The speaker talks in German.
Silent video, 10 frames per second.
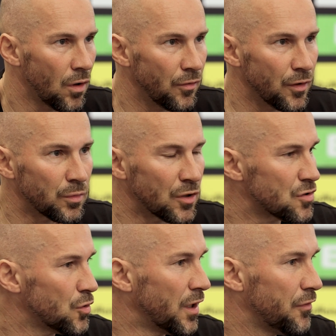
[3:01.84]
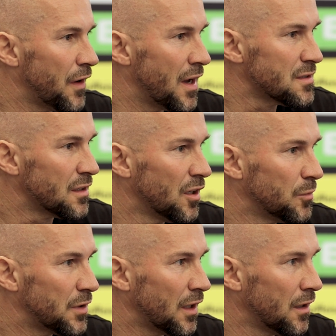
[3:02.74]
Ja, wir haben ganz gute Phasen
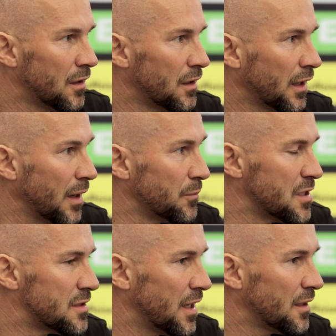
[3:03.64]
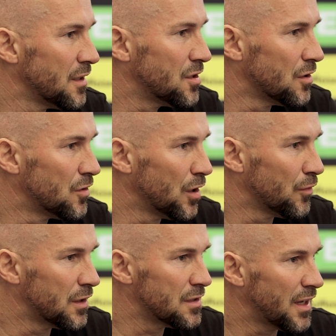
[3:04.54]
gehabt, da ergebnistechnisch natürlich
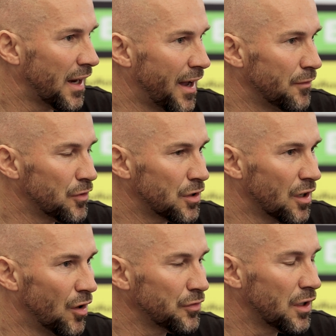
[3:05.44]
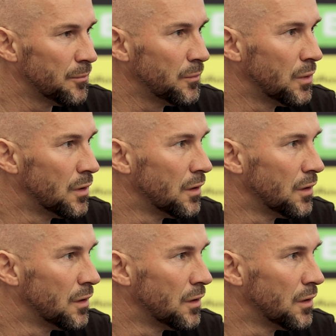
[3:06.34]
waren das keine einfachen Aufgaben.